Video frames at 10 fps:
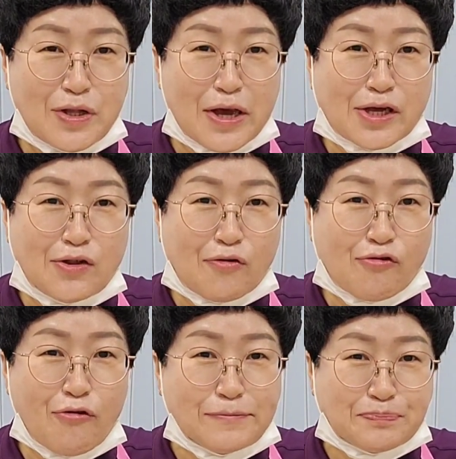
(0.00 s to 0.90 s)
냉이
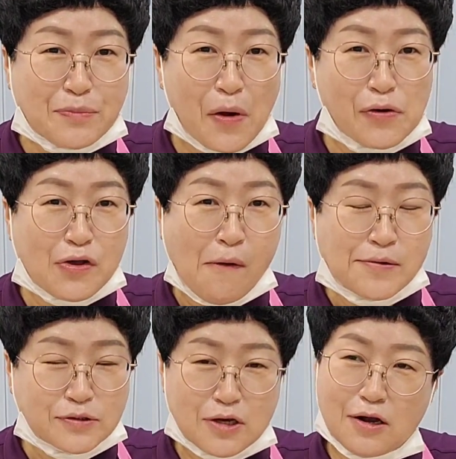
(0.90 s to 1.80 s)
넣고
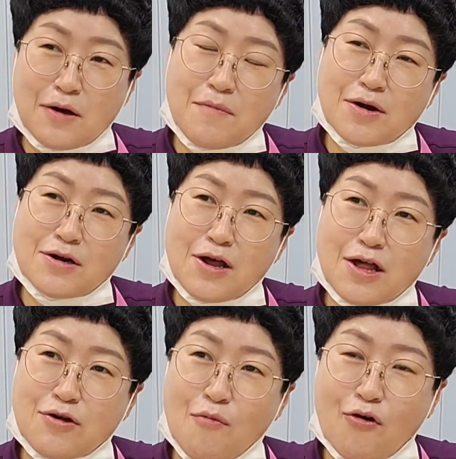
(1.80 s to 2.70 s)
계란말이를
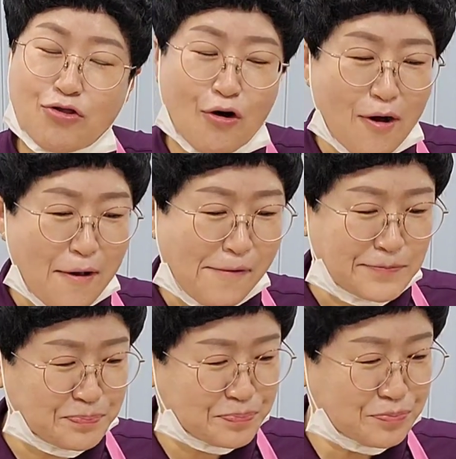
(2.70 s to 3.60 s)
해서 먹었던가요?
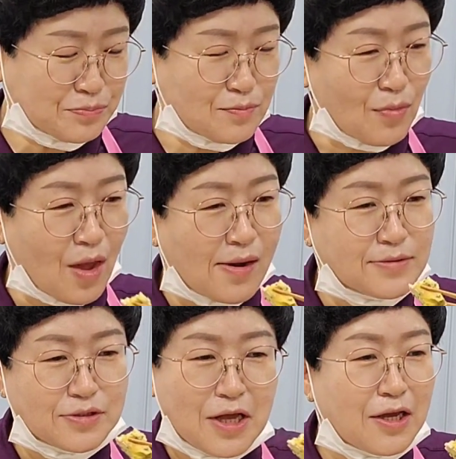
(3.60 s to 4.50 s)

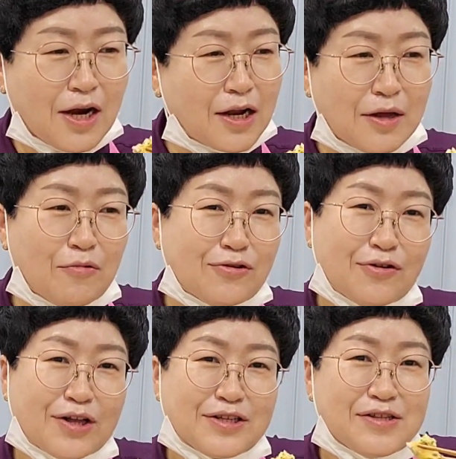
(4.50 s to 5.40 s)
냉이는 안해
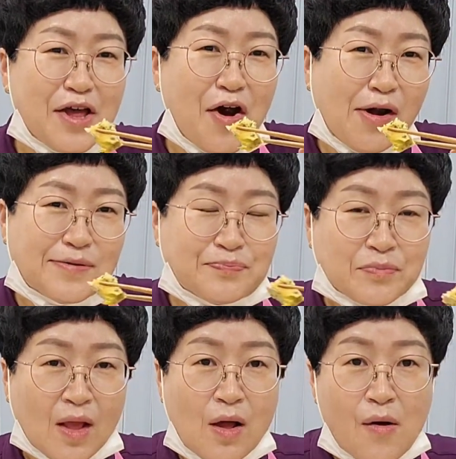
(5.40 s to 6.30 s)
먹은 것 같은데요?
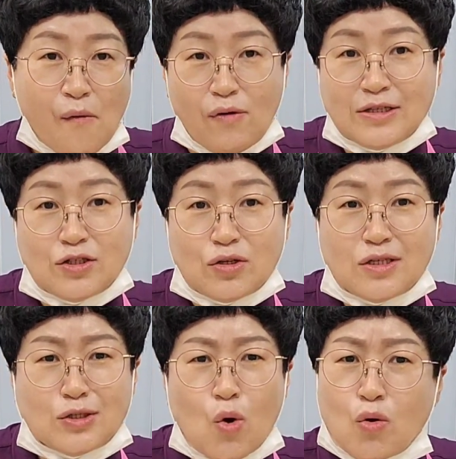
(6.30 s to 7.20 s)

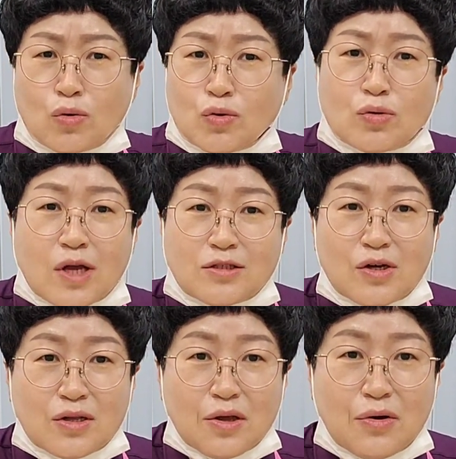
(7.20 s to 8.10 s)
완전히 송송
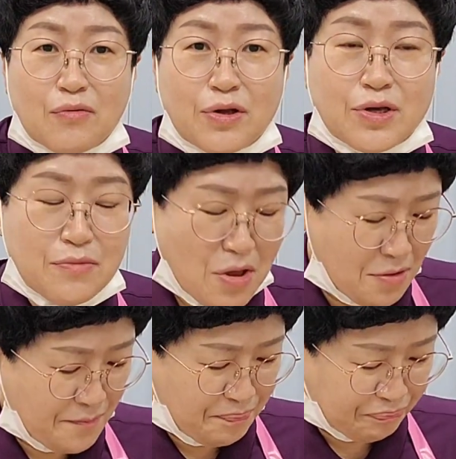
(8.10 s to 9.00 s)
다져야 돼요.
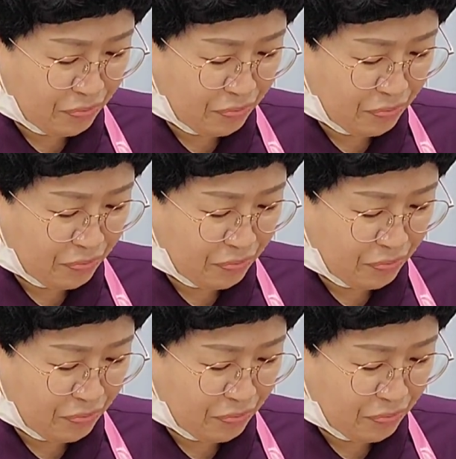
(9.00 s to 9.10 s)
왜냐면